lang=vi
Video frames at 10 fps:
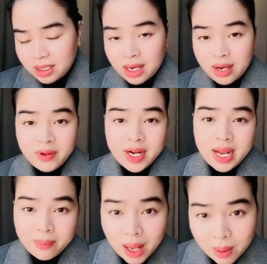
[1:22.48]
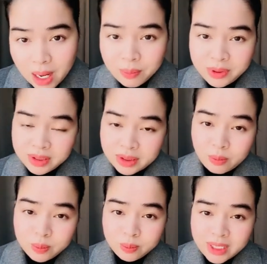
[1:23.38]
ở Việt Nam không học trường
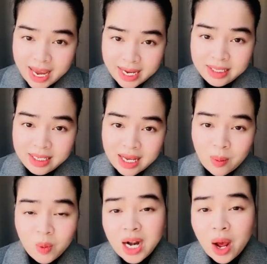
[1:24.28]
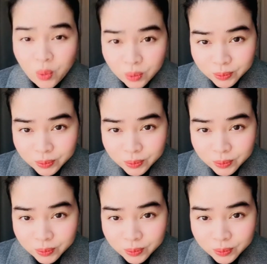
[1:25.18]
cộng sản thì học ở đâu